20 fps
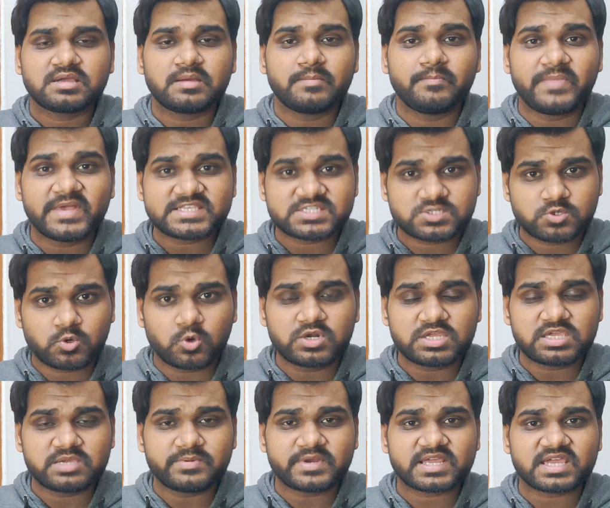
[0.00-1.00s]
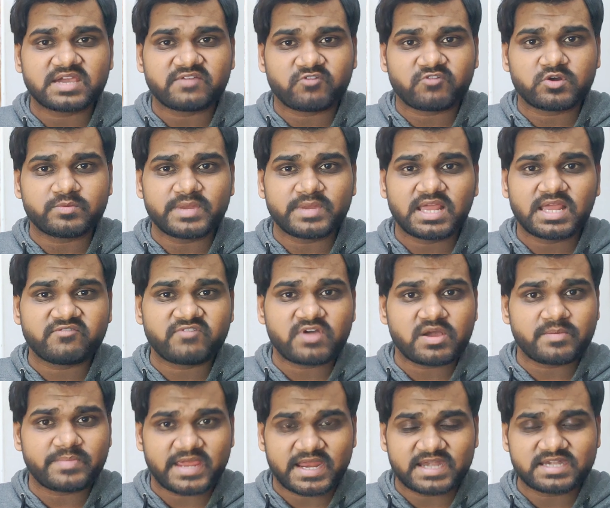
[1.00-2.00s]
बेस्ट गोलकीपर का अवार्ड मिला है वहां
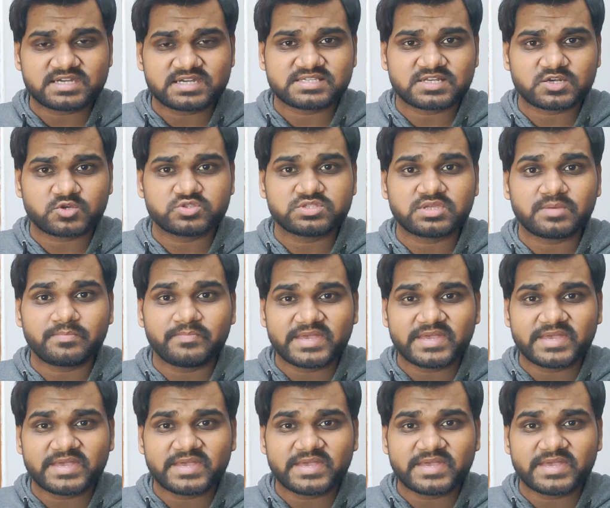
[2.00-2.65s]
पे एंडरसन को द